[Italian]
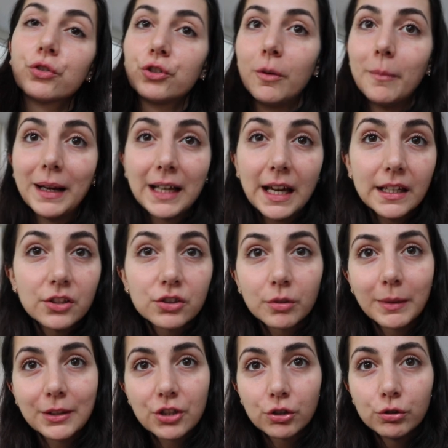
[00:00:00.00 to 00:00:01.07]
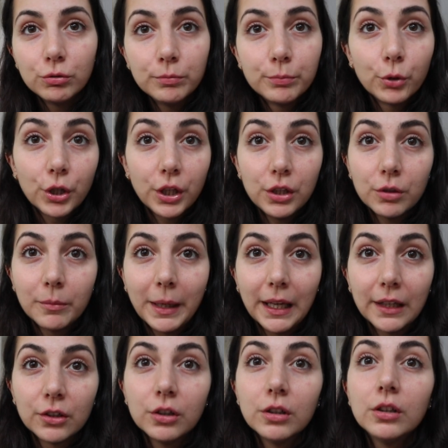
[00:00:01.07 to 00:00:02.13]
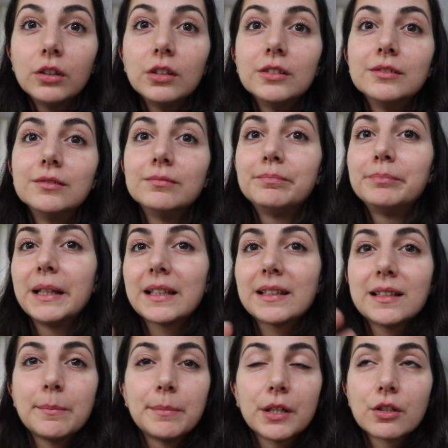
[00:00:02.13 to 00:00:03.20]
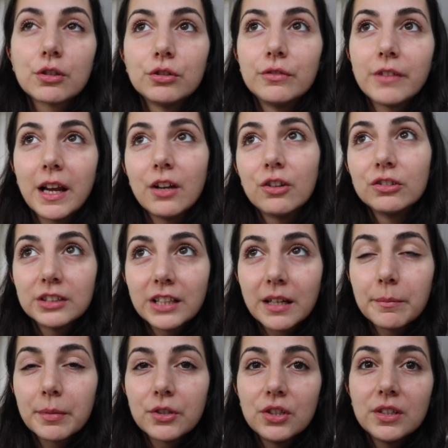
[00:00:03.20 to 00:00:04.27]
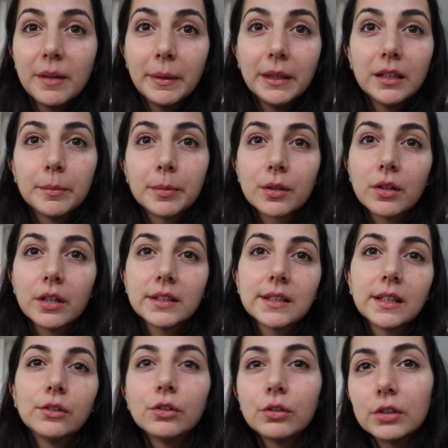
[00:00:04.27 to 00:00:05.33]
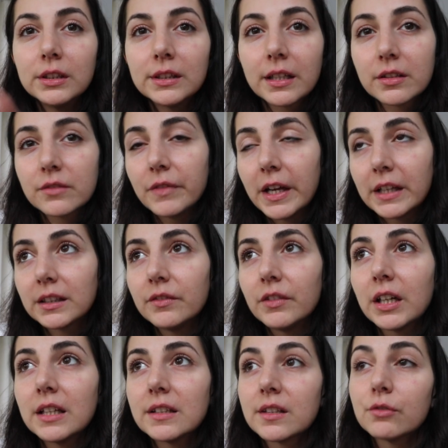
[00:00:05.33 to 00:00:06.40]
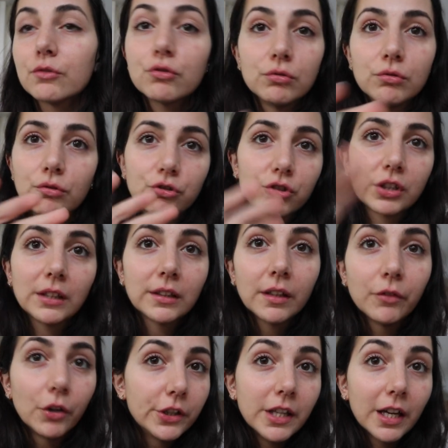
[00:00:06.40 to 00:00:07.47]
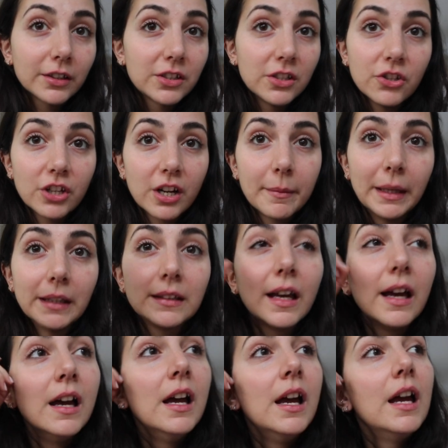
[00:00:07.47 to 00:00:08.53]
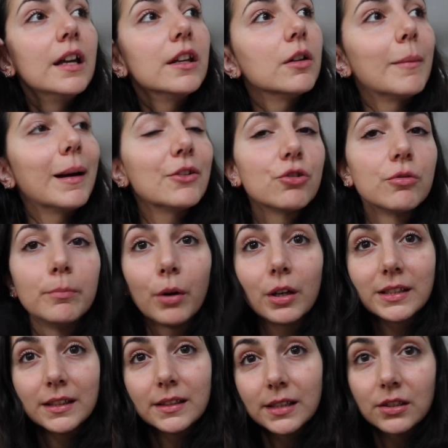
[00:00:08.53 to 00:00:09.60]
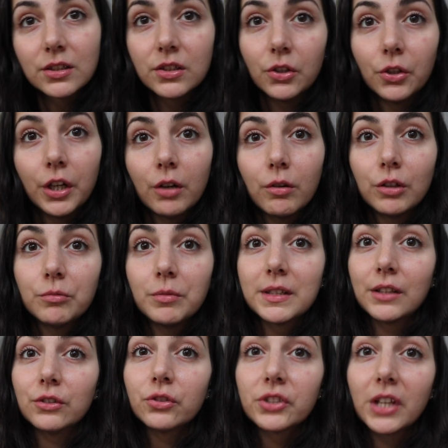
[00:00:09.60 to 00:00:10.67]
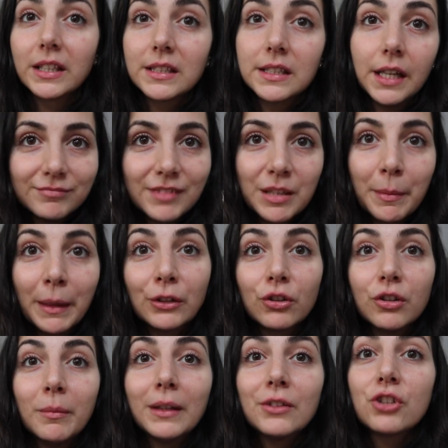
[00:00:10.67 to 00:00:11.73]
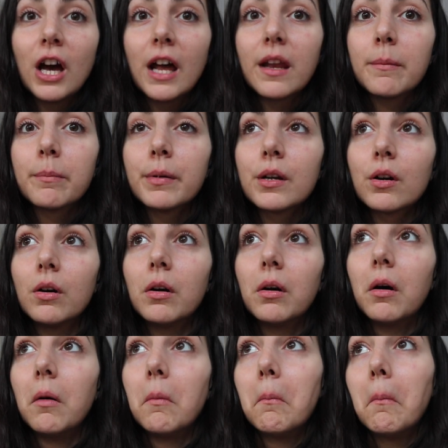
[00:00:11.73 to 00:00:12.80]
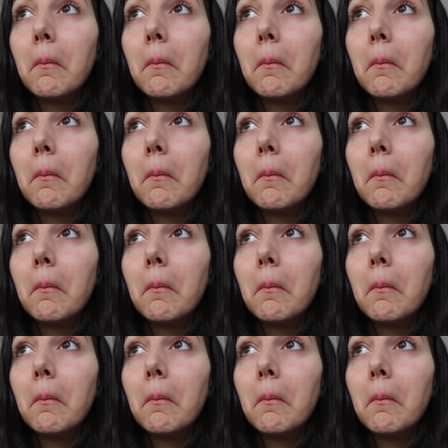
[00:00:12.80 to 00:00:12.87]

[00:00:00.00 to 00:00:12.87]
non so, magari sto mangiando un pochino meno, eh, per saperlo dovrei contare precisamente, però essendo in trasferta in vacanza non ho tanta voglia, sinceramente. Io mangio un po' a sensazione, quando mi sento sazia smetto di mangiare, però...